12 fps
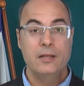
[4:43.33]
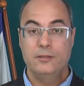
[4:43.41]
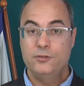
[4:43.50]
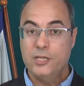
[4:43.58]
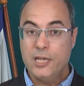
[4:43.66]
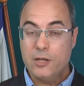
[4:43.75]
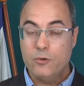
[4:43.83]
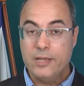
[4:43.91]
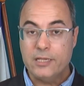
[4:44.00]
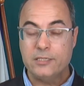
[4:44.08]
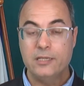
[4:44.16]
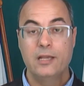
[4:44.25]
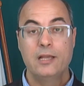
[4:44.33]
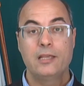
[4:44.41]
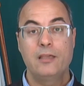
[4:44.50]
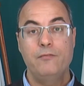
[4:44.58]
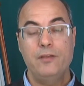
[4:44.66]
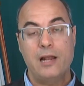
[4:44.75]
dinheiro esse
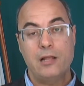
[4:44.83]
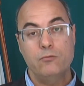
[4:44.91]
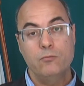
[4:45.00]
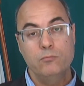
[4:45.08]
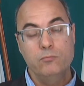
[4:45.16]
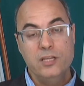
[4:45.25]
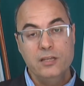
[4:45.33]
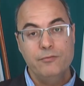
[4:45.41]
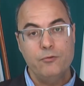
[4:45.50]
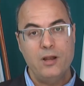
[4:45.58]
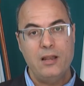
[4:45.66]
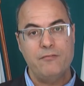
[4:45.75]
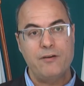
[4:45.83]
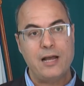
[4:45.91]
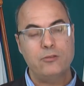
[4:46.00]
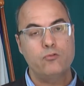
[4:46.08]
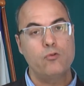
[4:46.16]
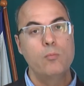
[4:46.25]
que virá num nível
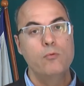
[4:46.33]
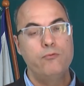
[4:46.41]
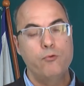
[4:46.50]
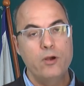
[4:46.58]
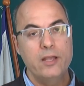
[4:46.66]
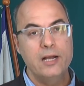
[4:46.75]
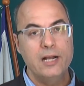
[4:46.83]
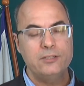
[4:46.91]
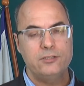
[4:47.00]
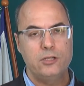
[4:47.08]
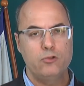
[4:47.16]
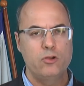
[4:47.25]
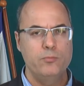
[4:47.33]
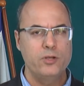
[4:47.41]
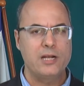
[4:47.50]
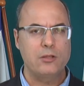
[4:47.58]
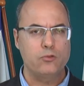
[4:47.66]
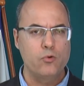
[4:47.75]
elevado, como foi antes de
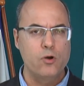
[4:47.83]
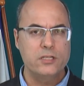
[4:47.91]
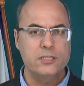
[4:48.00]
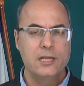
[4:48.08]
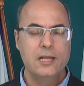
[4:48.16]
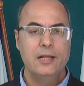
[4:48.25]
2014.